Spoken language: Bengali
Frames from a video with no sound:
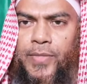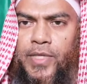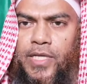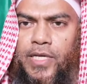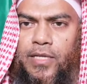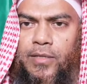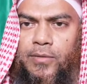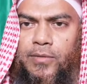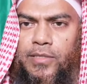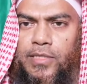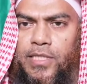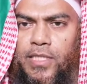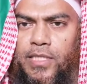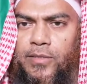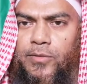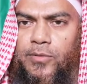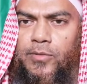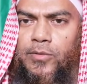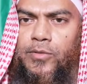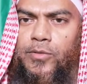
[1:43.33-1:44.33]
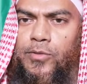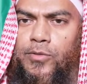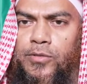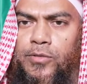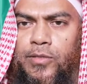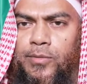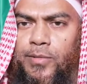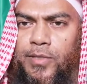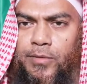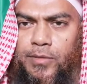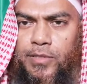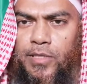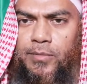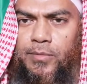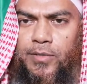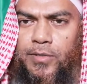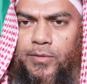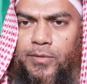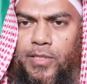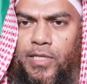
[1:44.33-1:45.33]
কারণ সে তো সুস্থ মানুষের
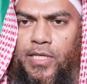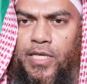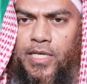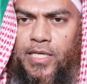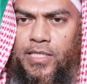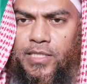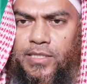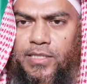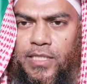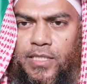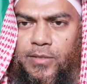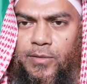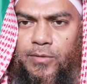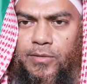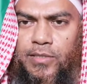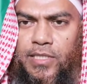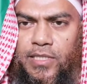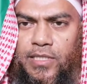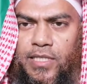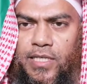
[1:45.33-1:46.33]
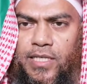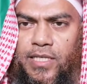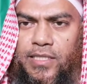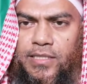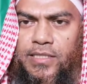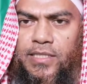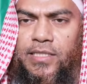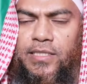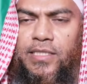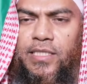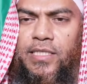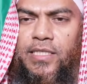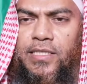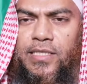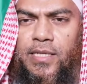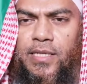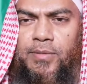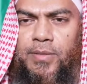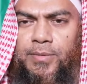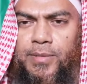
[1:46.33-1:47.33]
মতোই যে রোগটা তার আছে সেটা
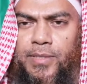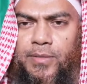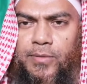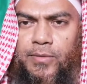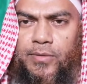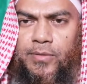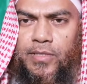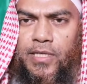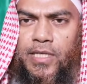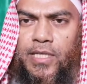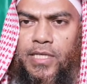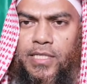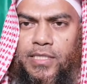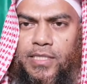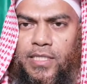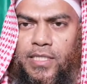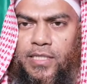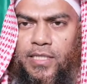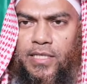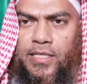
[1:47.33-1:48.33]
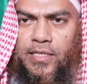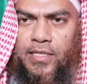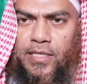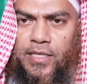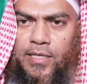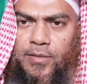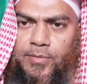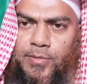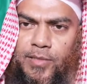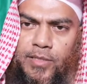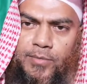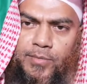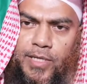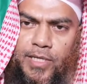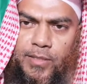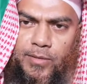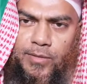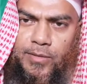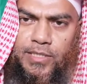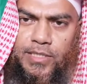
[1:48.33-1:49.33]
স্বাভাবিক রোগ সেটা আপনার
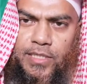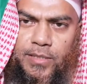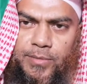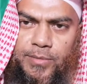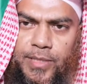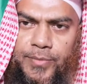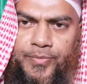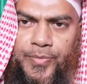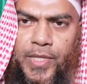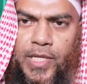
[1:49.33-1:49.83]
ভালো হয়ে যাবে